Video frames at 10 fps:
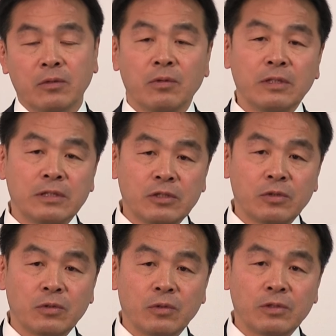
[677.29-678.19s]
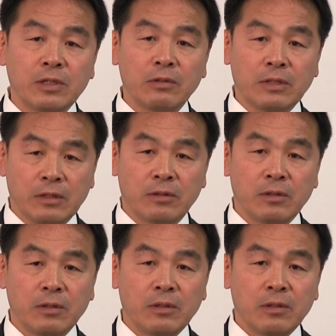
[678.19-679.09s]
どこにいて仕事をしているか、
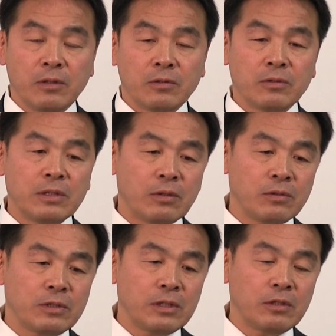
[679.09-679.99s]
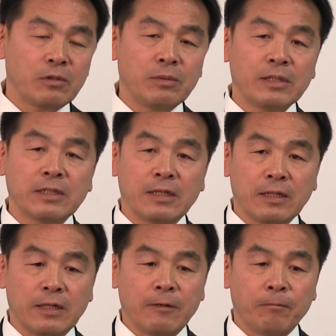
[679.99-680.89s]
そして地域の皆さ
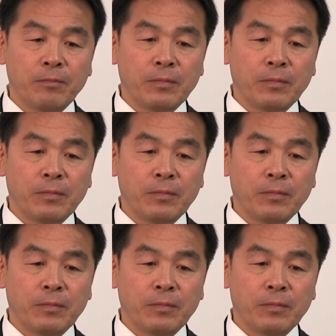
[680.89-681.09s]
んが